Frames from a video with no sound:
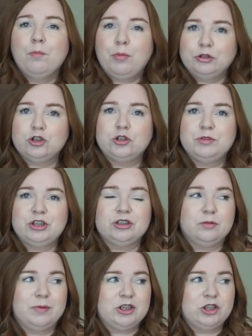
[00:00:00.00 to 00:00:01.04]
po to, żebyście
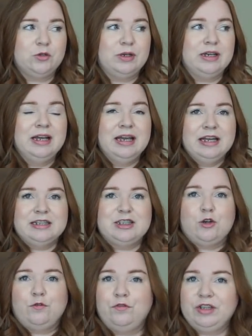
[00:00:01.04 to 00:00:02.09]
zobaczyły,
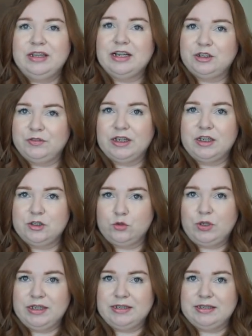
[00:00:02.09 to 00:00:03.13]
co widać w takiej
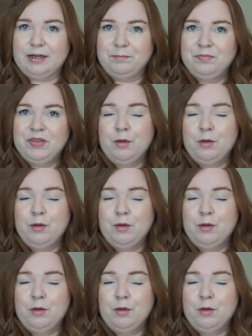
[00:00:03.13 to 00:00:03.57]
sukience